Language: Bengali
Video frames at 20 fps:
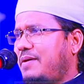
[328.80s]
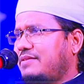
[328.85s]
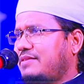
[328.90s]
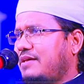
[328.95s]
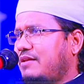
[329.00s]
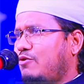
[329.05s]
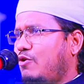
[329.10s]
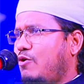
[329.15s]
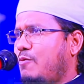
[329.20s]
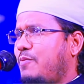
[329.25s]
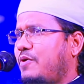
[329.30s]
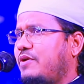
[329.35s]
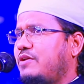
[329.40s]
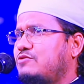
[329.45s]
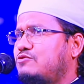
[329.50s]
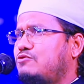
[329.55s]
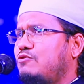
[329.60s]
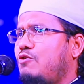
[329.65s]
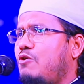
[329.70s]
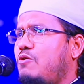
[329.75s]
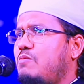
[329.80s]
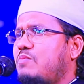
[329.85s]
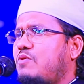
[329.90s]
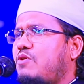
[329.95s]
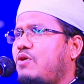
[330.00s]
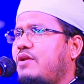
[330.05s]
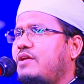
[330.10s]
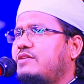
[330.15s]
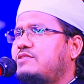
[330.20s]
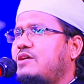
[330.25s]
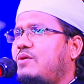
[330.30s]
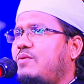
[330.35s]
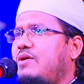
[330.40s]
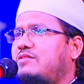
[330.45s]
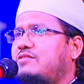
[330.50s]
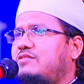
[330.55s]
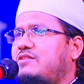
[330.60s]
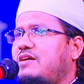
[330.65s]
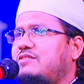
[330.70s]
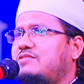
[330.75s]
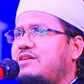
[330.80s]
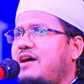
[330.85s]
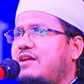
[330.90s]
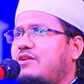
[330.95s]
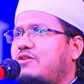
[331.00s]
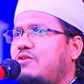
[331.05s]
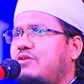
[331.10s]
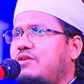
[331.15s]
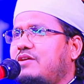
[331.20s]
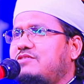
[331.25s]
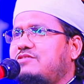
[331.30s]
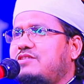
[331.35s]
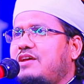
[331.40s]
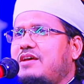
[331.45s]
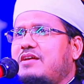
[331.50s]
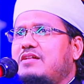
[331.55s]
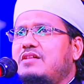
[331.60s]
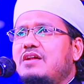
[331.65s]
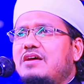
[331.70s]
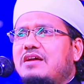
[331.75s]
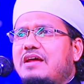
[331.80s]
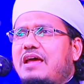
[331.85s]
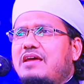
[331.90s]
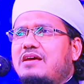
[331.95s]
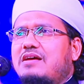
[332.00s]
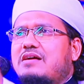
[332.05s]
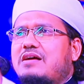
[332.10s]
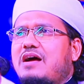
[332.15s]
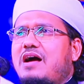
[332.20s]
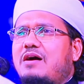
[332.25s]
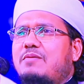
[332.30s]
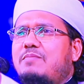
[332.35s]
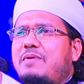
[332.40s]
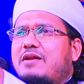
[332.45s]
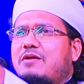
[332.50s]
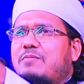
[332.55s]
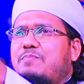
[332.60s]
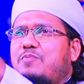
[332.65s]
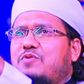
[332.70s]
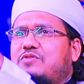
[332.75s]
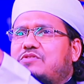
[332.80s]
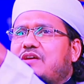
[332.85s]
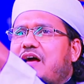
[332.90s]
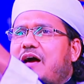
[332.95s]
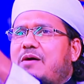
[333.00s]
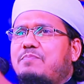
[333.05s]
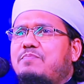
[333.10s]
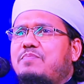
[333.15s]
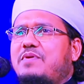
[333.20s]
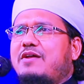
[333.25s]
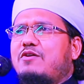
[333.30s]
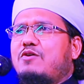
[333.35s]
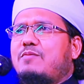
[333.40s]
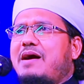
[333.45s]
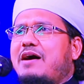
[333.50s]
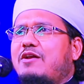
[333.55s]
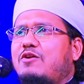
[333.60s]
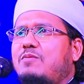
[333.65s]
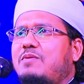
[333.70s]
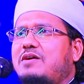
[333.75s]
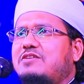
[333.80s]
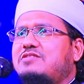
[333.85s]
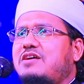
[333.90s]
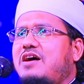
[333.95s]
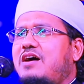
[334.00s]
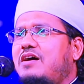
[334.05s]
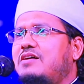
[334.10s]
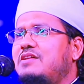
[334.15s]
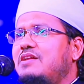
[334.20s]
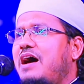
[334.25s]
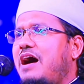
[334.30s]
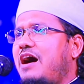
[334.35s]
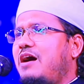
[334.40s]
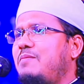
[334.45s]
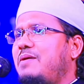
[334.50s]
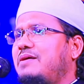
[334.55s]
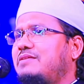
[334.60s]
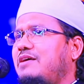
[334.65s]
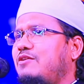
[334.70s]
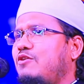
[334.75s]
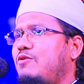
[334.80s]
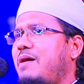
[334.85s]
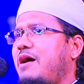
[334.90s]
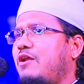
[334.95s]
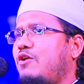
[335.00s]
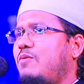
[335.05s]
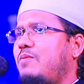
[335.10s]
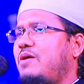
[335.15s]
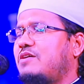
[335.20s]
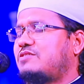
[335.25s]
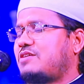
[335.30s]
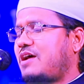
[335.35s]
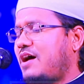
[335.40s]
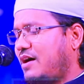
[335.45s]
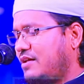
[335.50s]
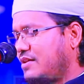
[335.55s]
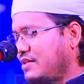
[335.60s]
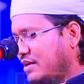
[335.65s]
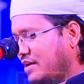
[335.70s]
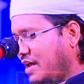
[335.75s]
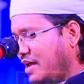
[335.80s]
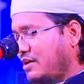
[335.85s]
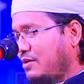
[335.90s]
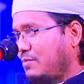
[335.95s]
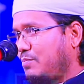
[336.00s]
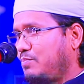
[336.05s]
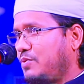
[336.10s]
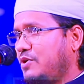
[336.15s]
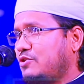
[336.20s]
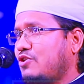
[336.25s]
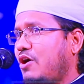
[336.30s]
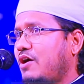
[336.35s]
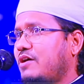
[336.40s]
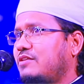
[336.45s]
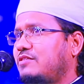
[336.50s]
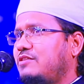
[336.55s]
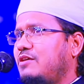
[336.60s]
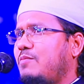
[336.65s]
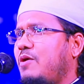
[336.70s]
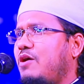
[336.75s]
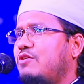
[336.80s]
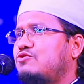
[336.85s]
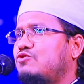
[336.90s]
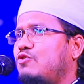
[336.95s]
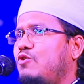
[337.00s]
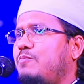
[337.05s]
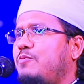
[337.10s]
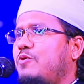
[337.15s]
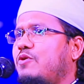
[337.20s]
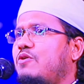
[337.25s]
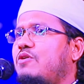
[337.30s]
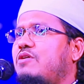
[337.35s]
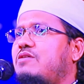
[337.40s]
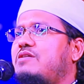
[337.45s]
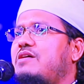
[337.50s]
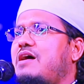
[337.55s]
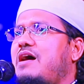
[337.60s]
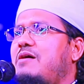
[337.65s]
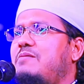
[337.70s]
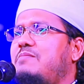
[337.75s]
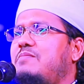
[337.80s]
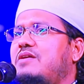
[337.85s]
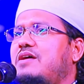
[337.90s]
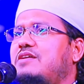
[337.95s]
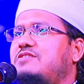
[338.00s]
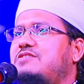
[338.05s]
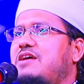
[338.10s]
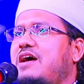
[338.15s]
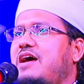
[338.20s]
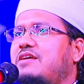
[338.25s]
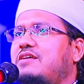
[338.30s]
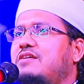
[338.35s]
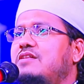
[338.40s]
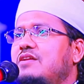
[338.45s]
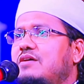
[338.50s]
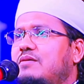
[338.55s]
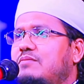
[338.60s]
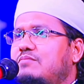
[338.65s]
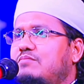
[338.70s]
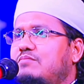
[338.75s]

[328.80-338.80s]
আমাদের উপরে জুলুম করেছে অত্যাচার করেছে এই কাবার প্রতি আপনারও ভালোবাসা আমাদেরও ভালোবাসা এই বিজয় দিবস উপলক্ষে আমরা চাই